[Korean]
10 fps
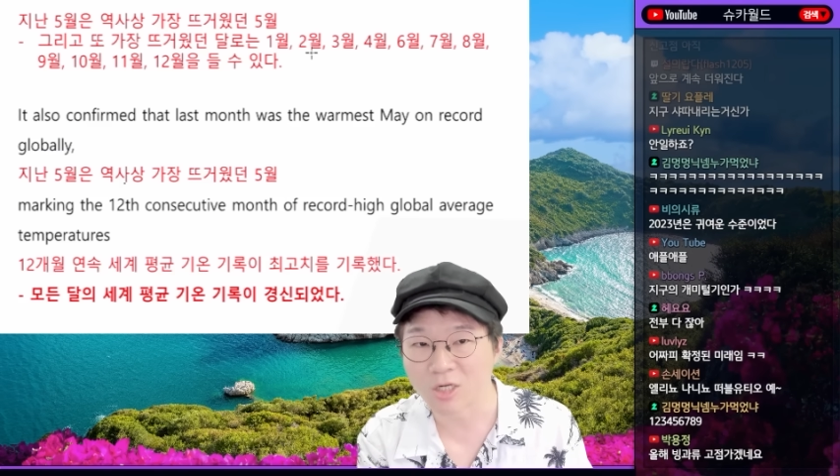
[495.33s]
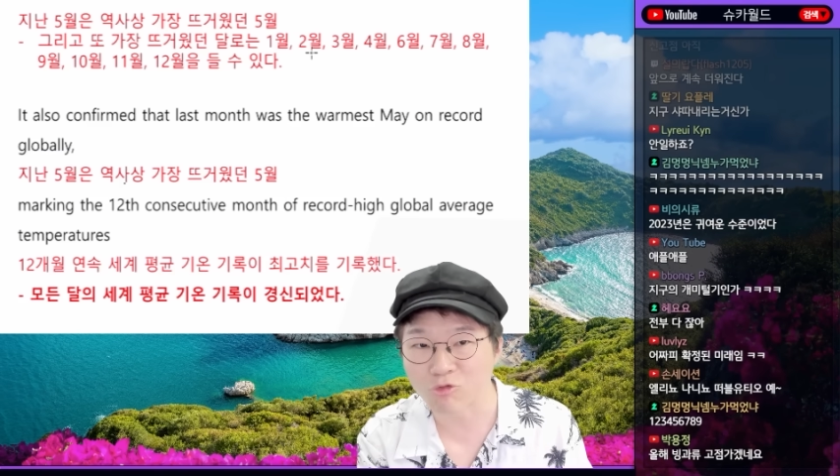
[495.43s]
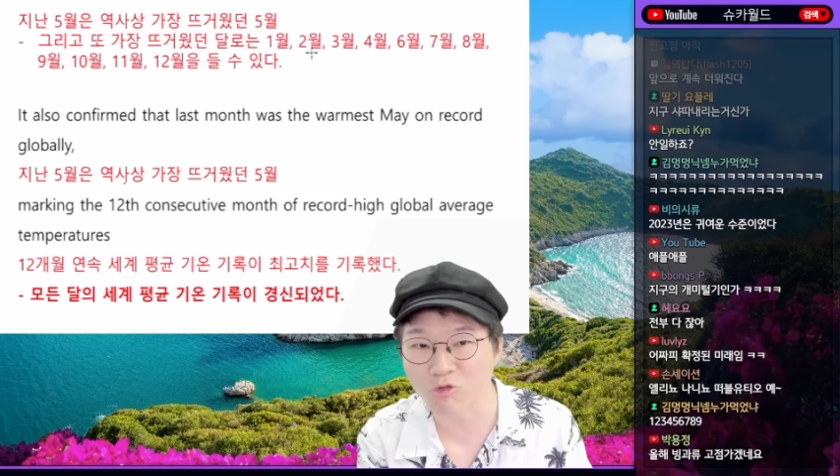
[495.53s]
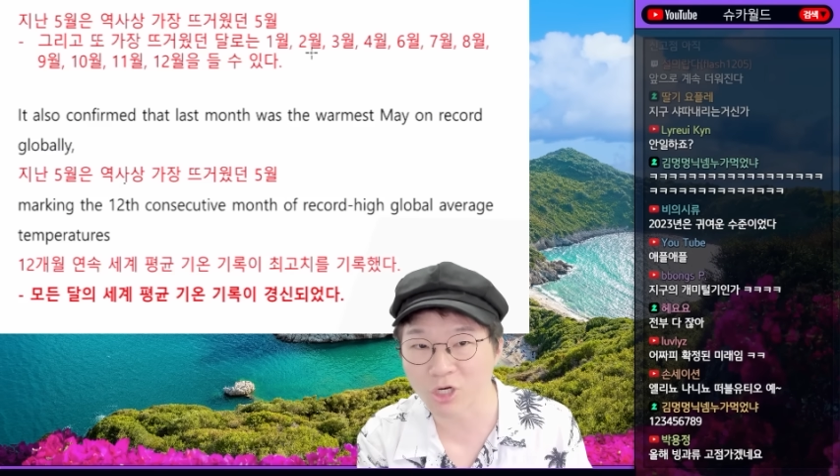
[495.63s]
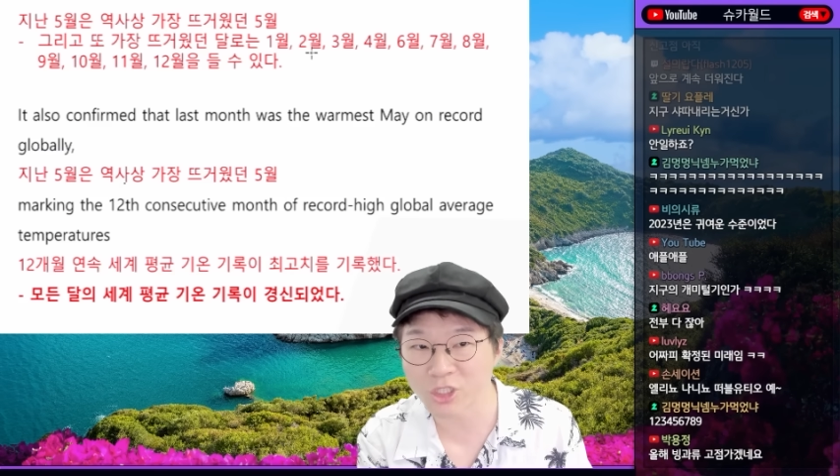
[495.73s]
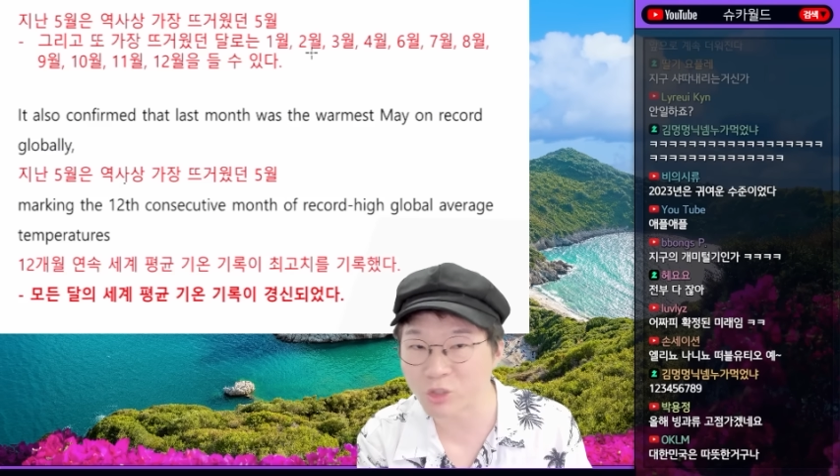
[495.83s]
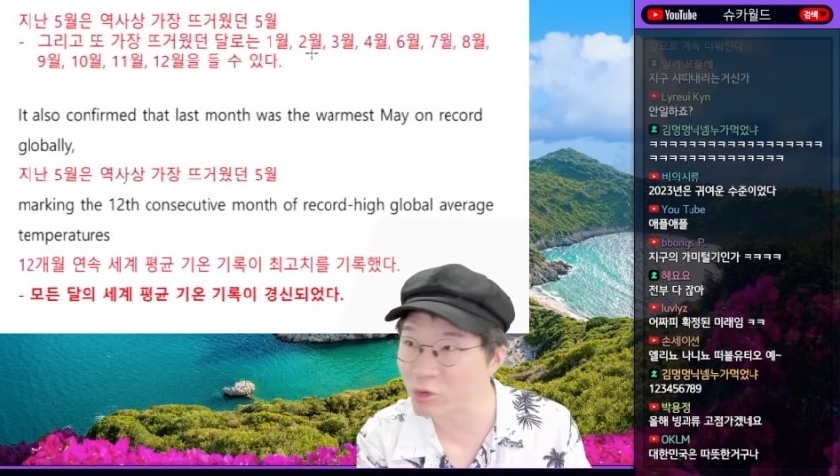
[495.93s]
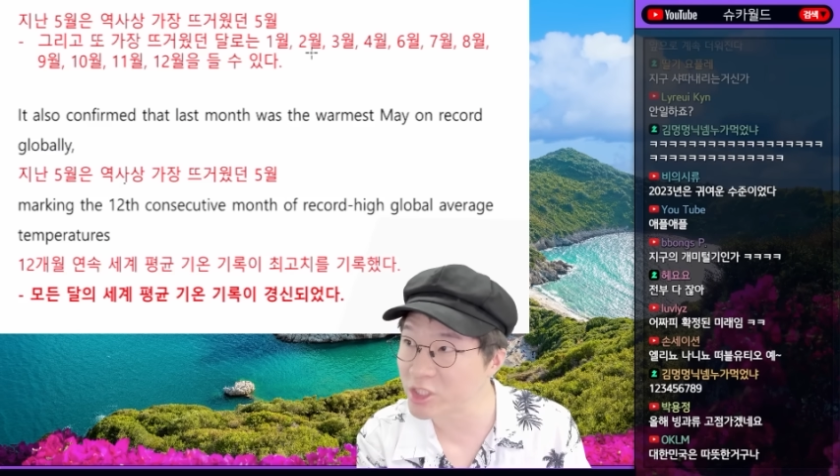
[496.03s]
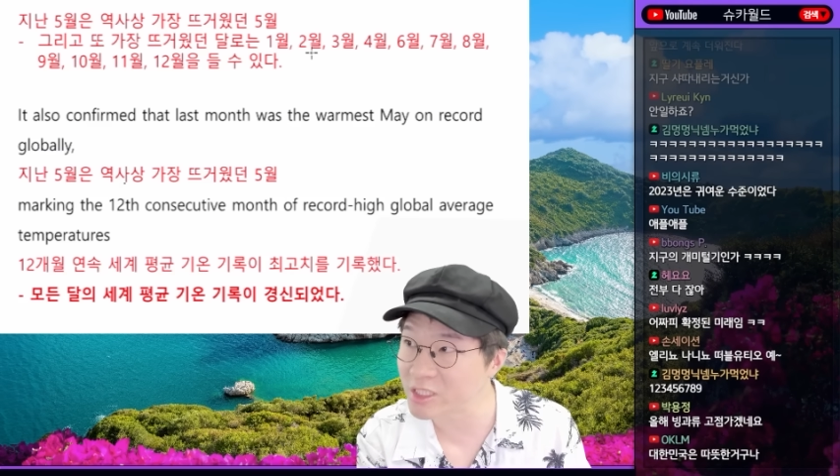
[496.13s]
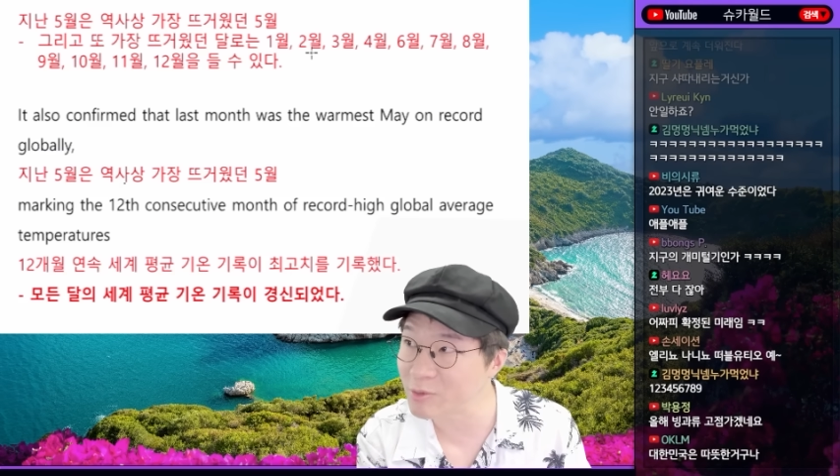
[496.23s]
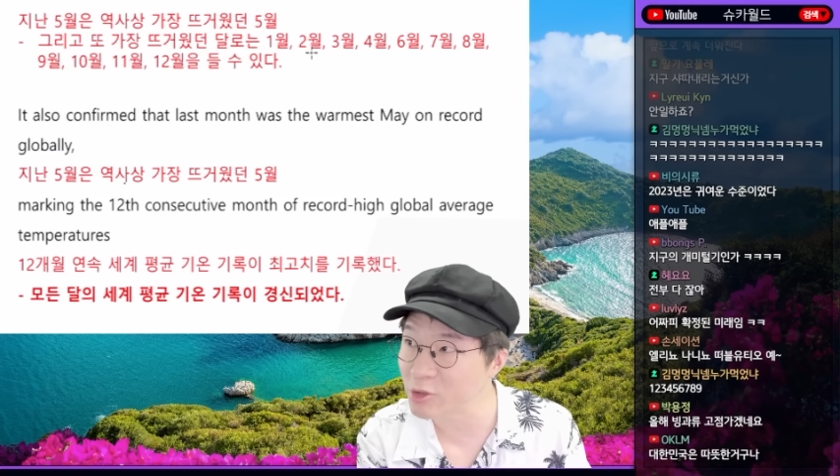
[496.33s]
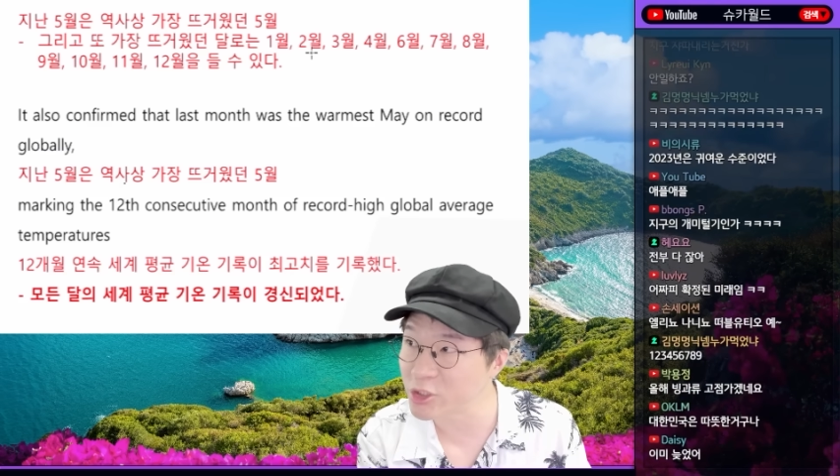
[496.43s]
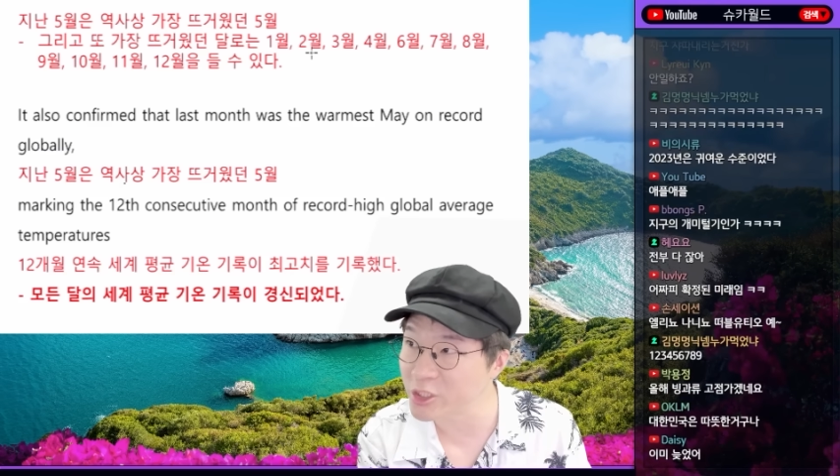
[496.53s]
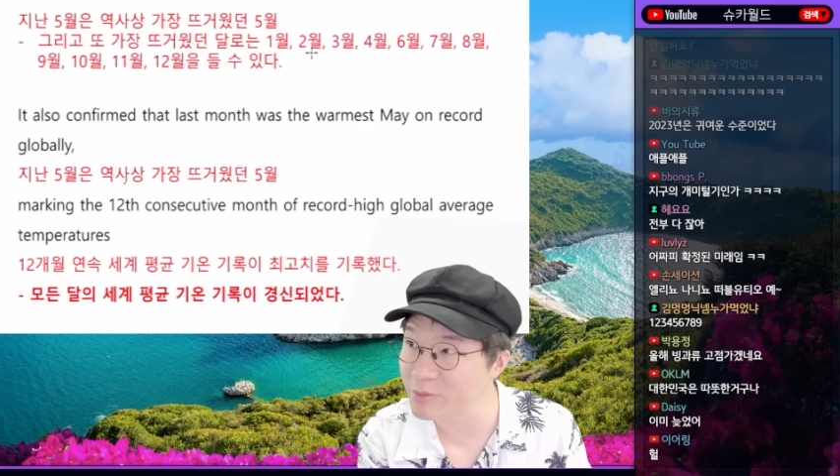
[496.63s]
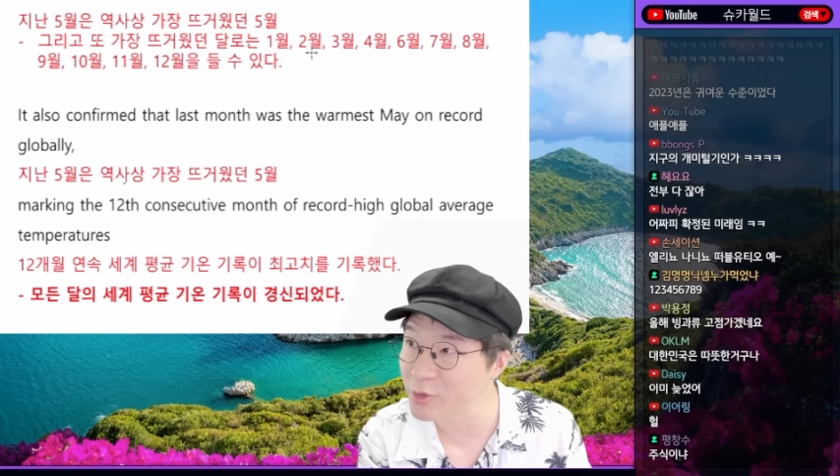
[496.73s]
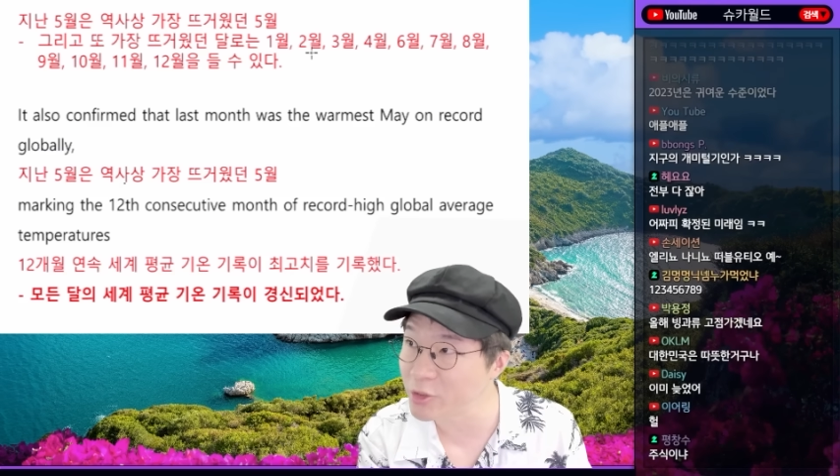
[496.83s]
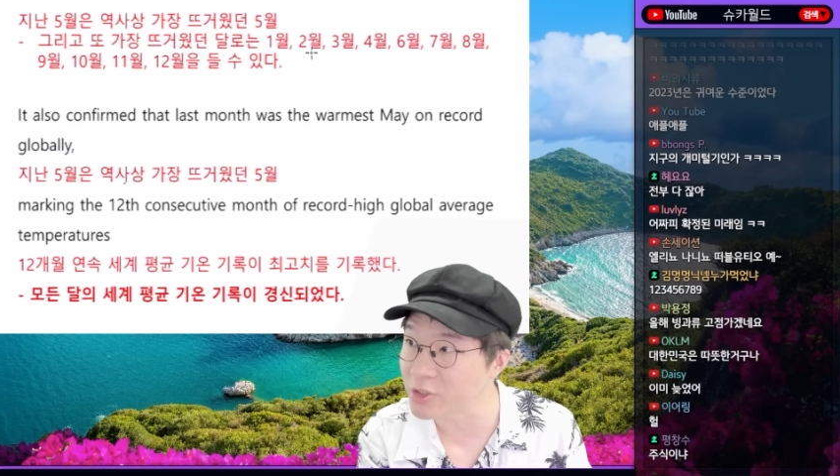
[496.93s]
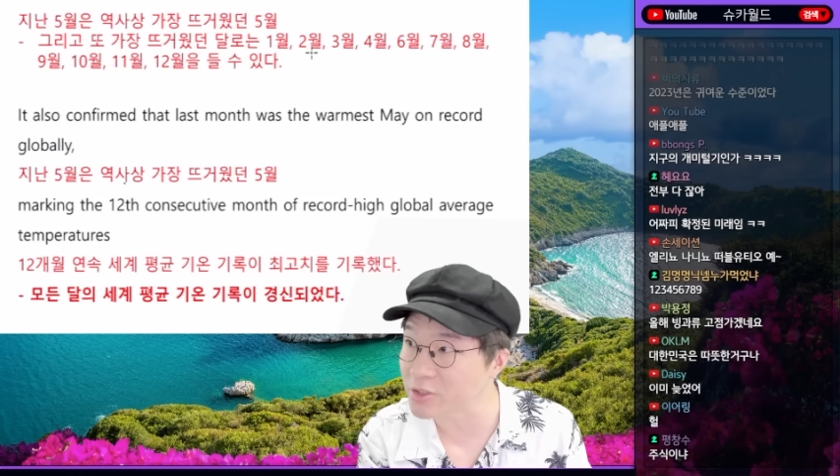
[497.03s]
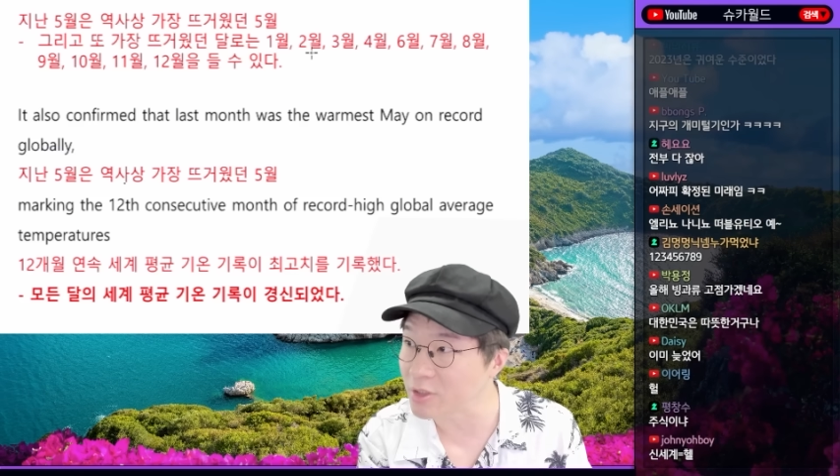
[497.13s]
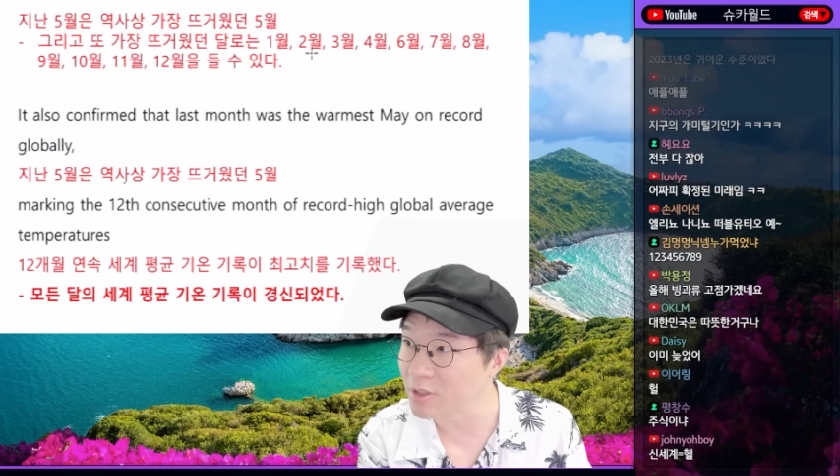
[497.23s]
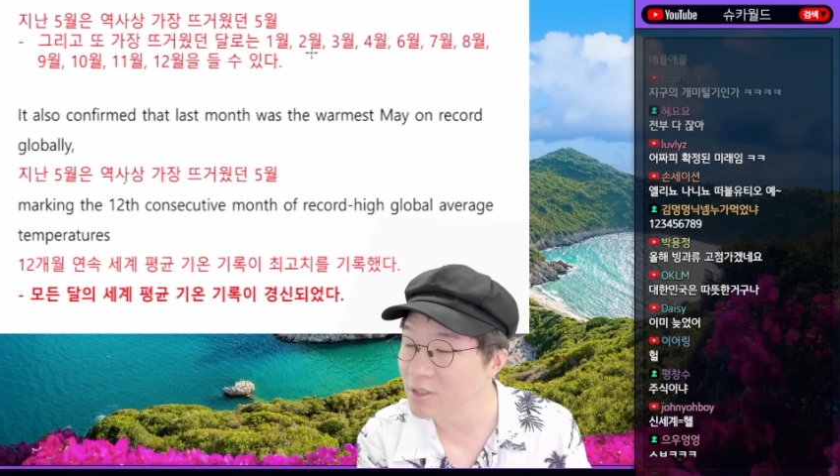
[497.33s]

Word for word: 9월, 10월, 11월, 12월이었어요.